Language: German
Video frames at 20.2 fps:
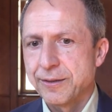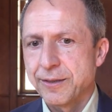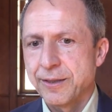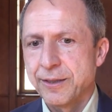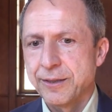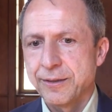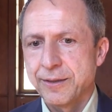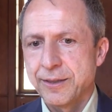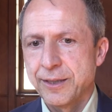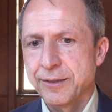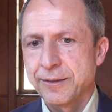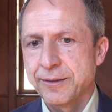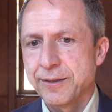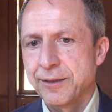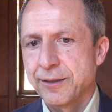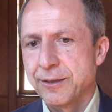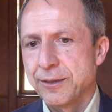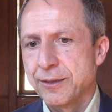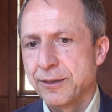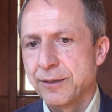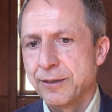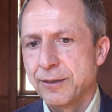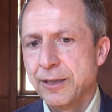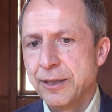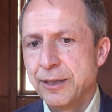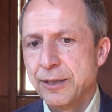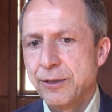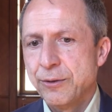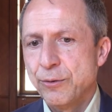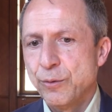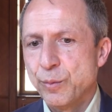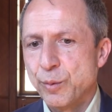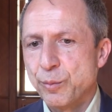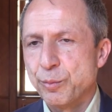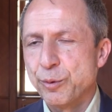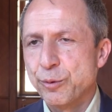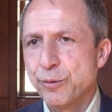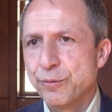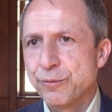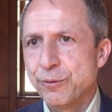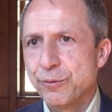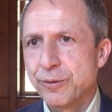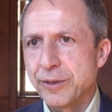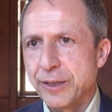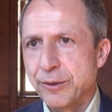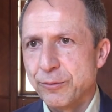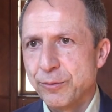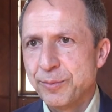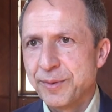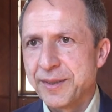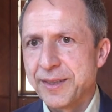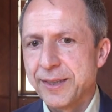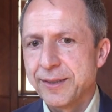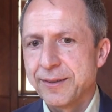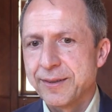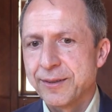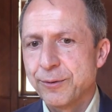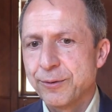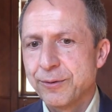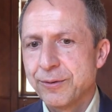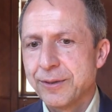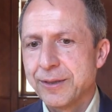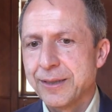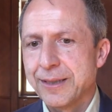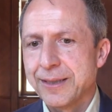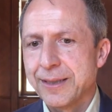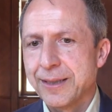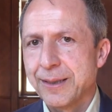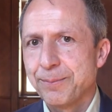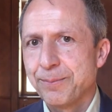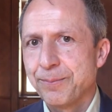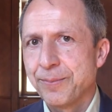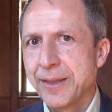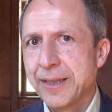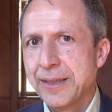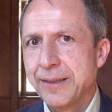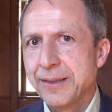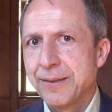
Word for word: Das heißt jetzt äh, Überprüfung der Umsetzung ähm,